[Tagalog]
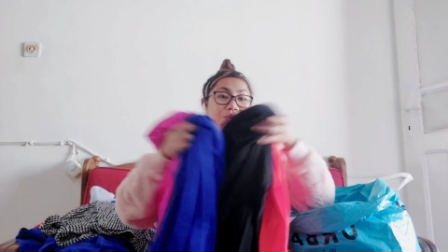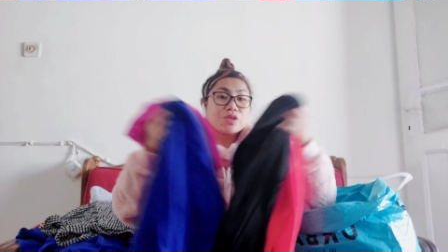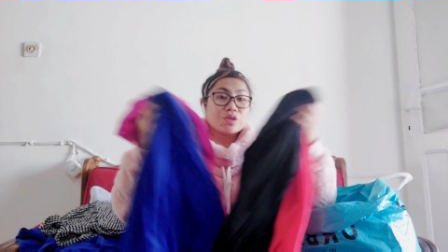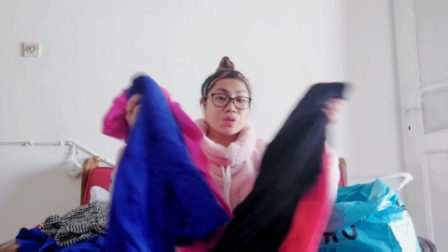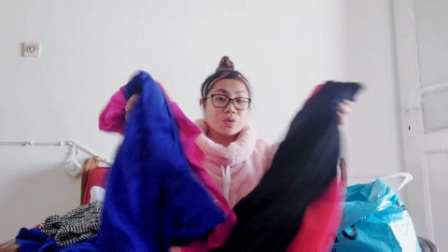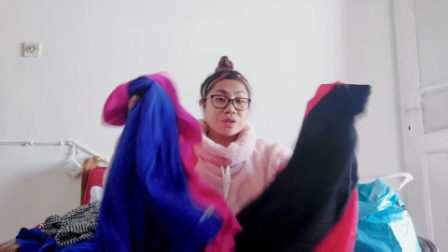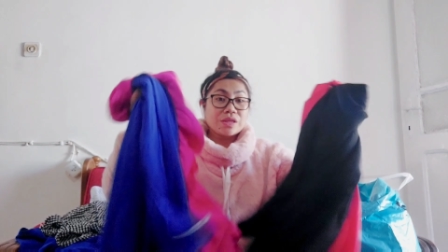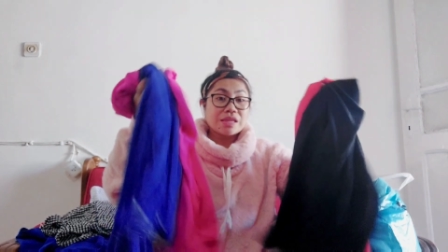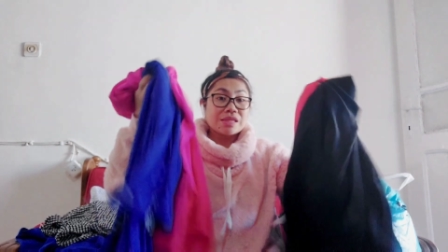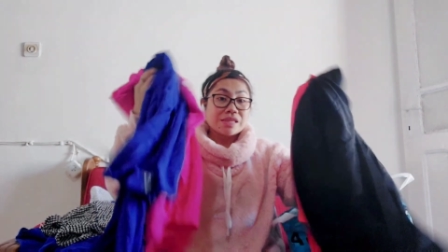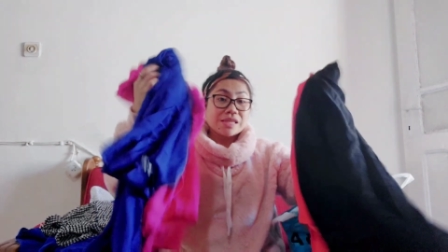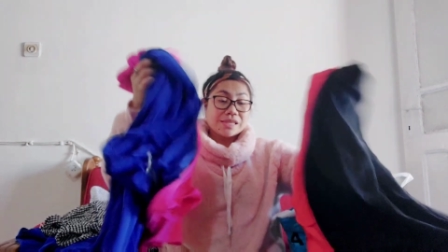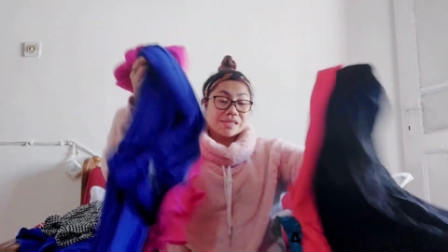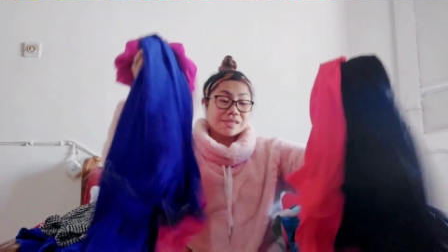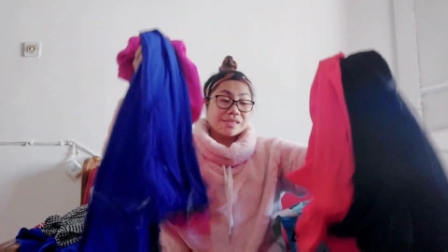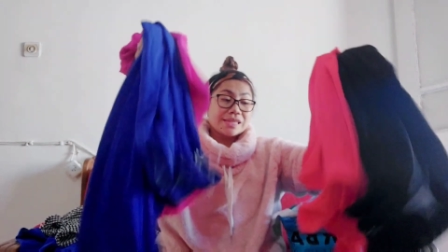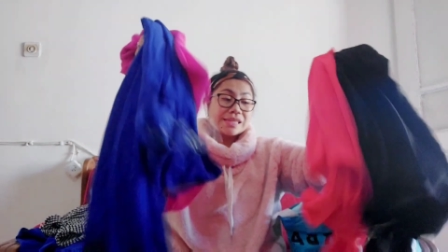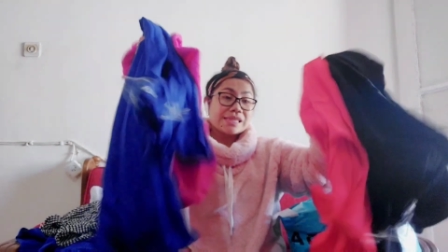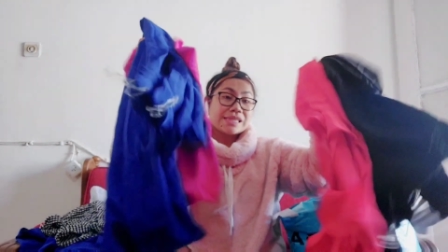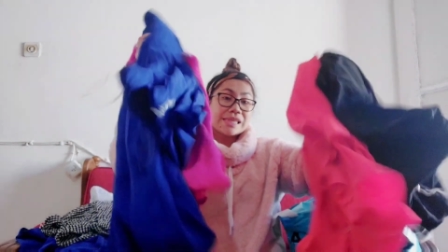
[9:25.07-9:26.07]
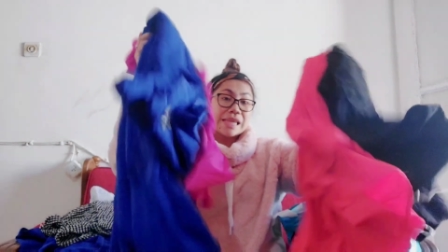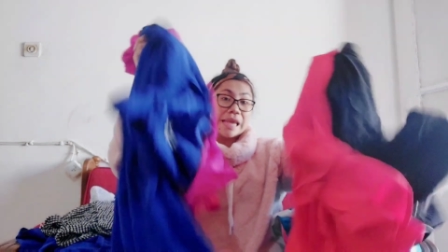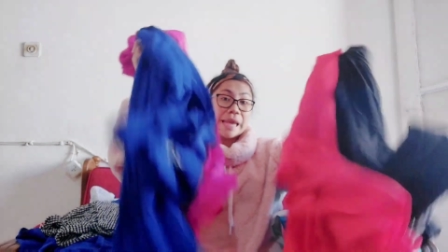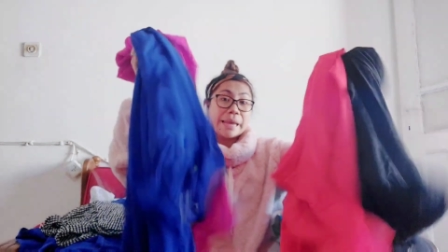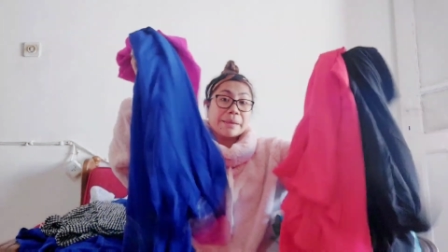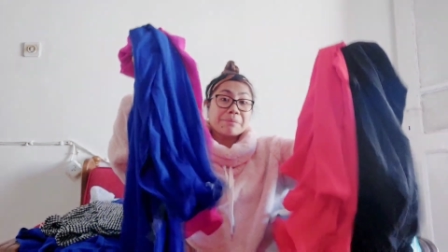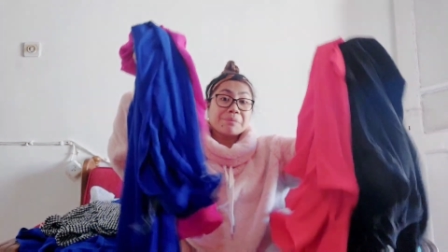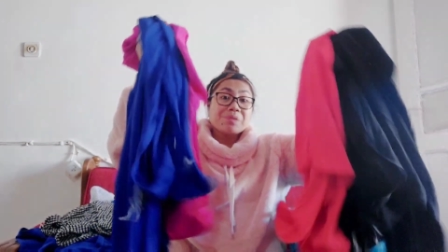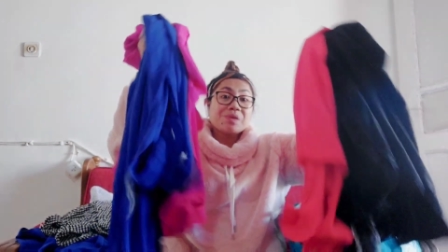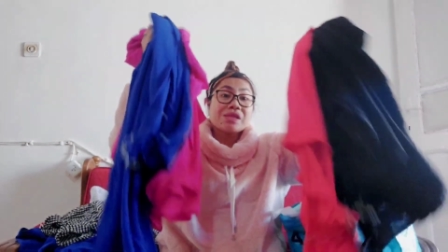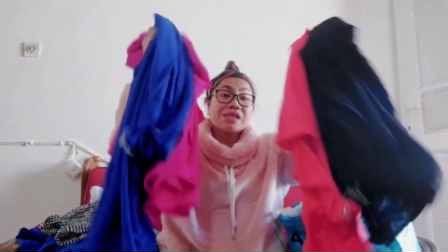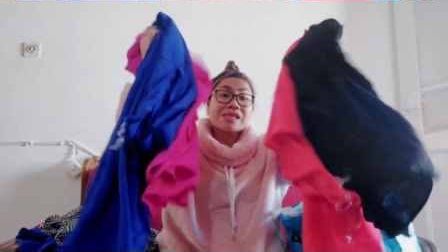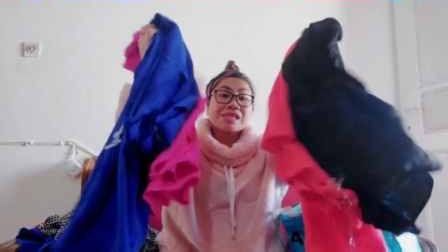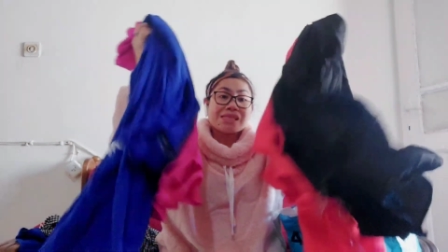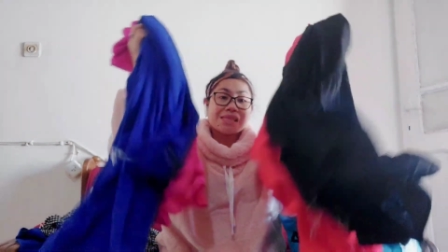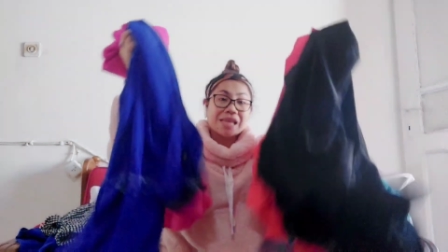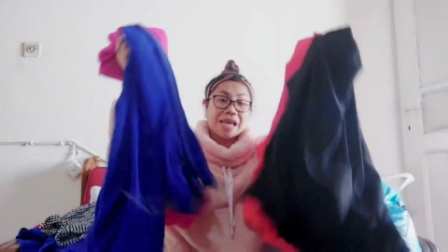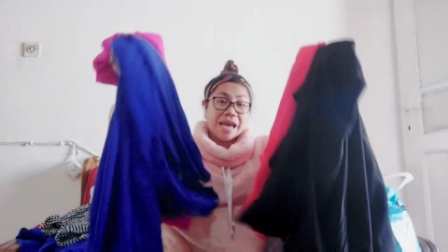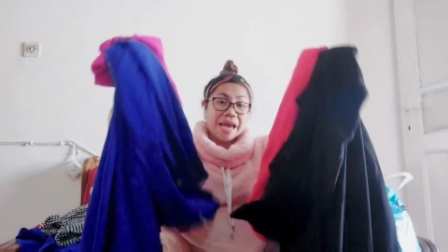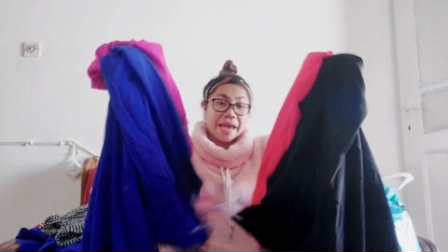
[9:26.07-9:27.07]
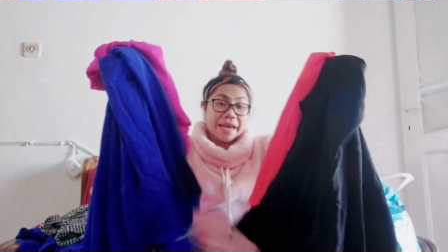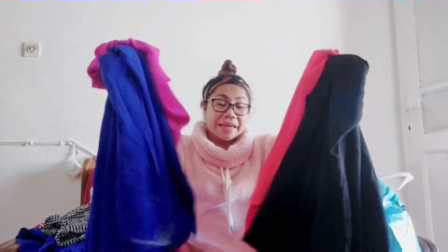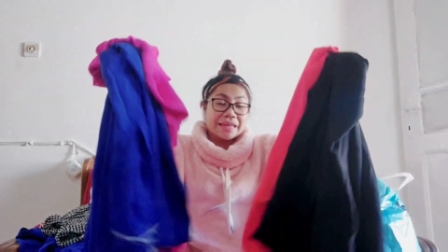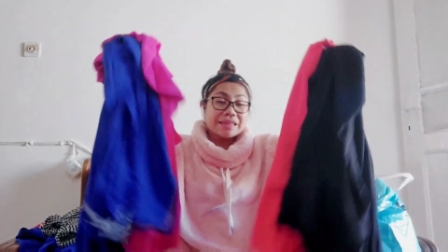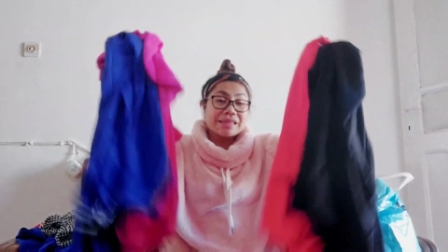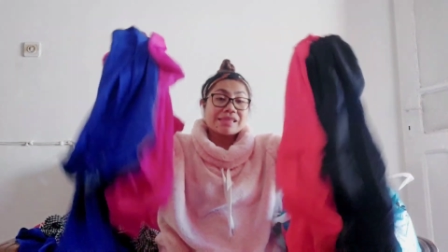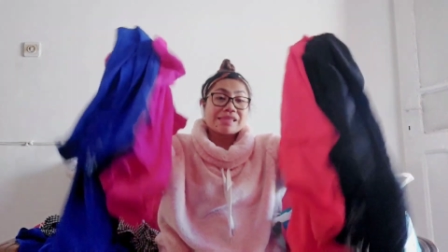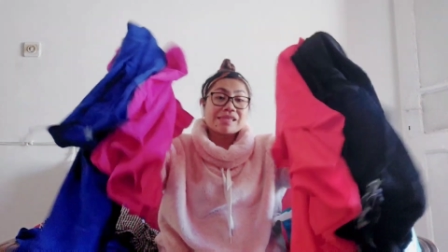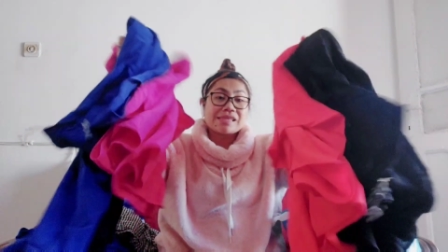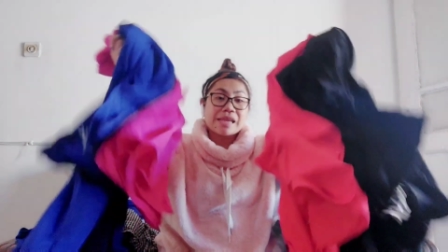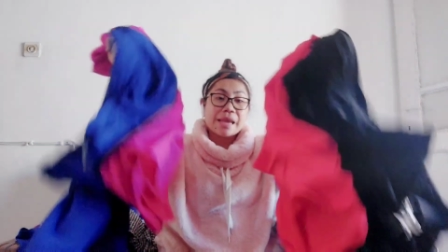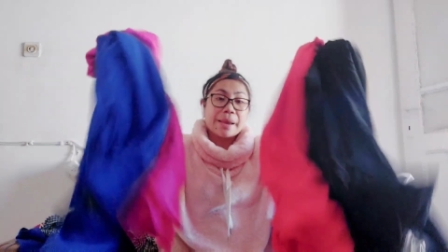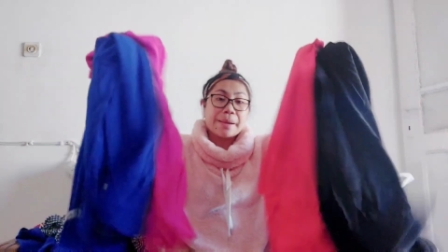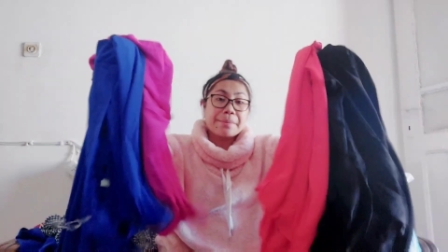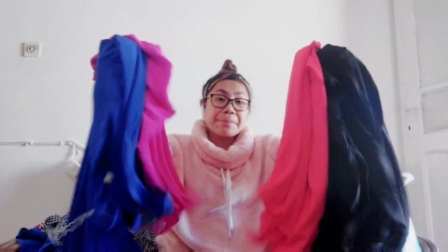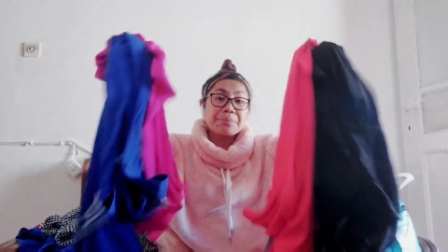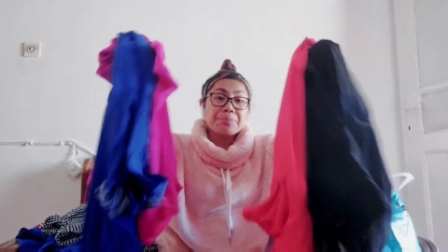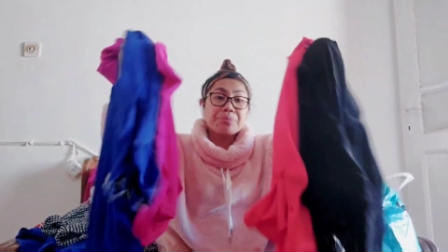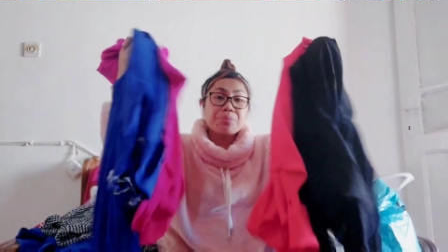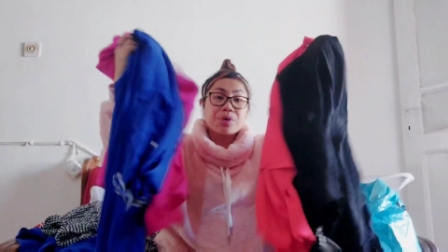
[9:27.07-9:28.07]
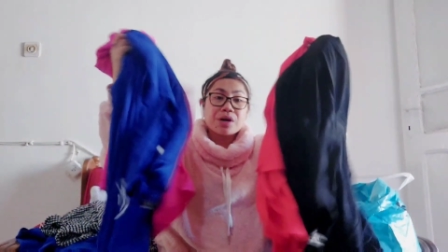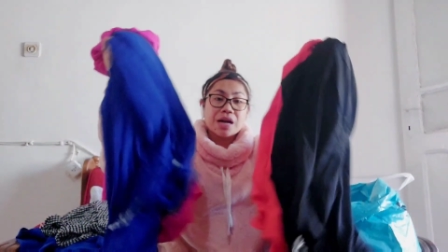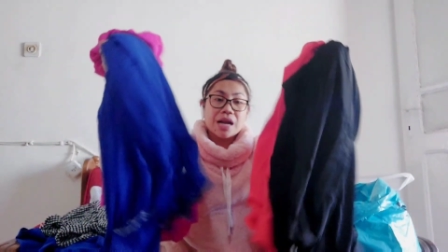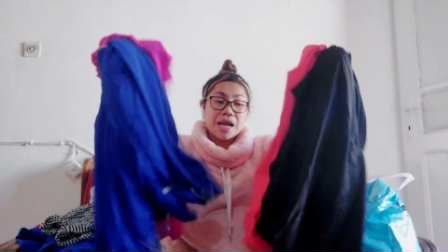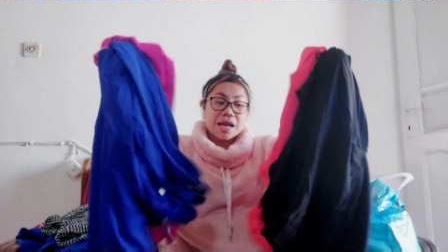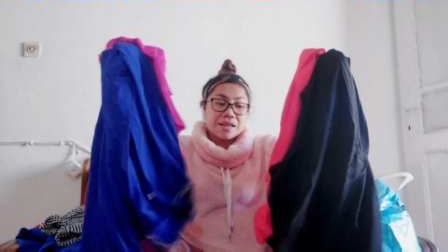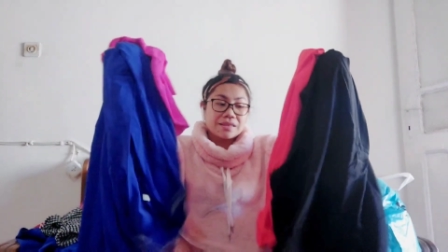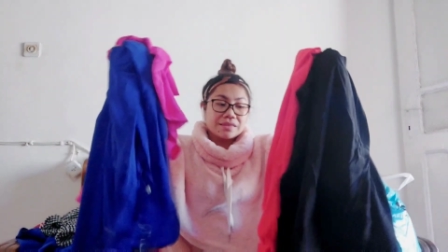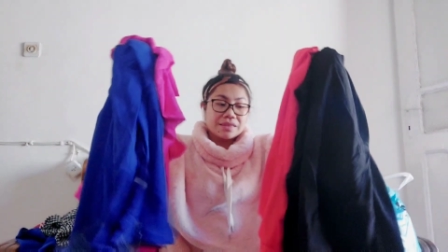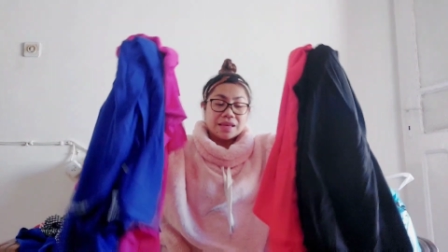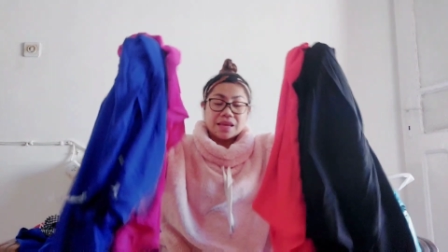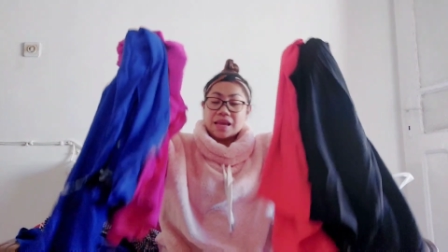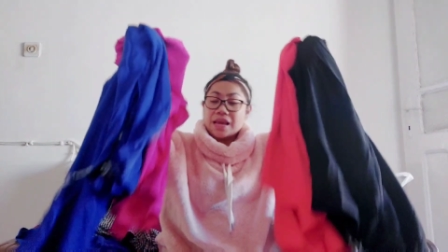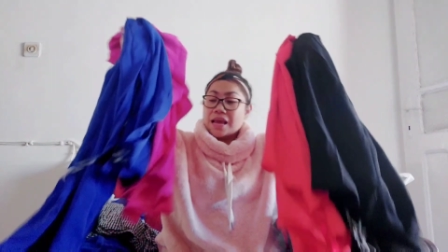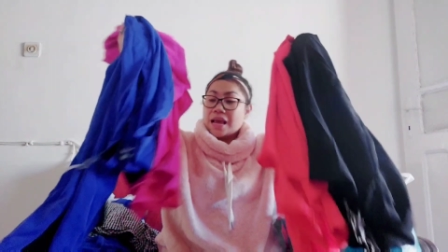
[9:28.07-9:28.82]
So this is the same design, the same brand,